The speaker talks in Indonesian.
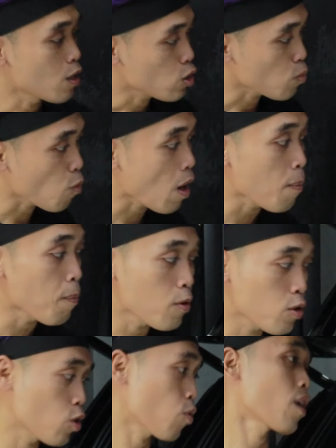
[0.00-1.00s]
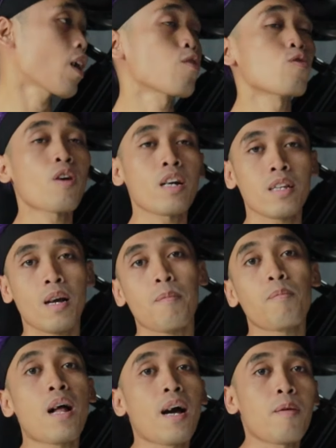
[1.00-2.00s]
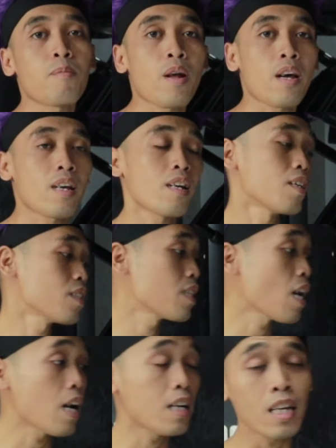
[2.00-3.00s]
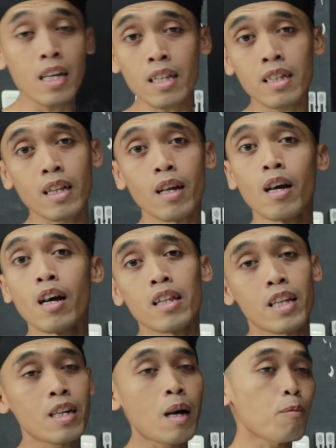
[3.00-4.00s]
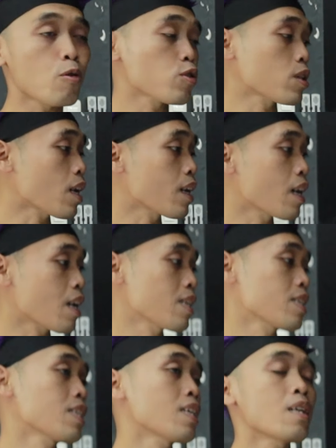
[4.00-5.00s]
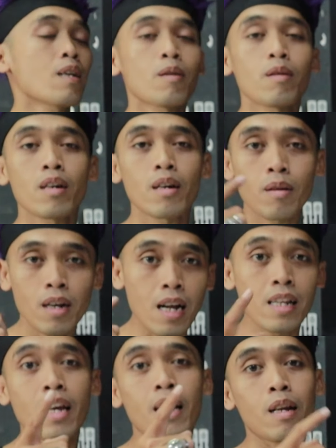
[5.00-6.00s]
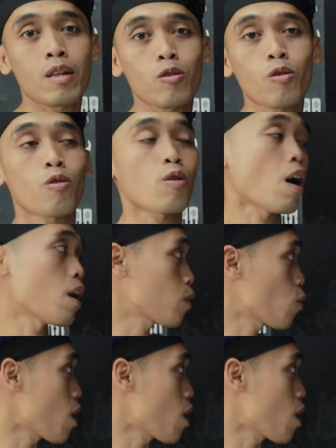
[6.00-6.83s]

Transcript: Semua sesuai dengan dudukannya, plug and play. Jadi tidak merusak garansi kalian atau atau